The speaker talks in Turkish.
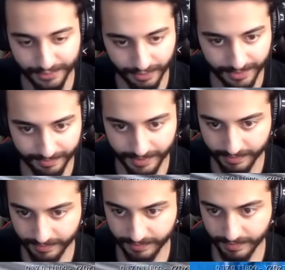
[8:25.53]
söyleyeyim mi?
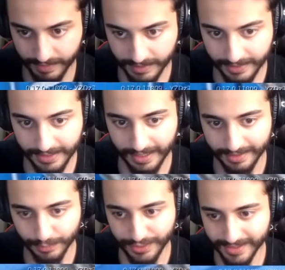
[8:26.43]
Ya
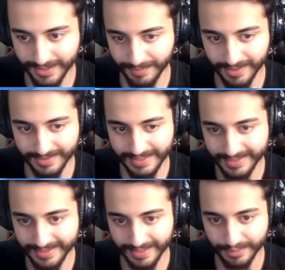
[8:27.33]
uçakta bana
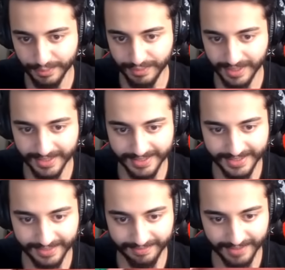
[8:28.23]
seslenen Türk
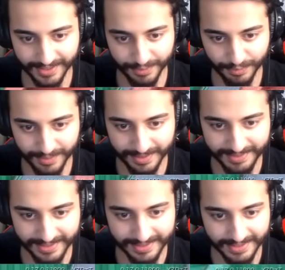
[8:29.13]
kardeşlerim vardı. Umarım
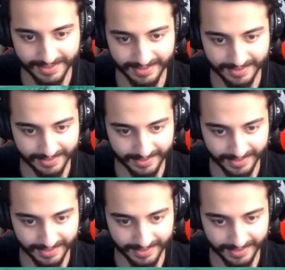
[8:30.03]
siz değilsiniz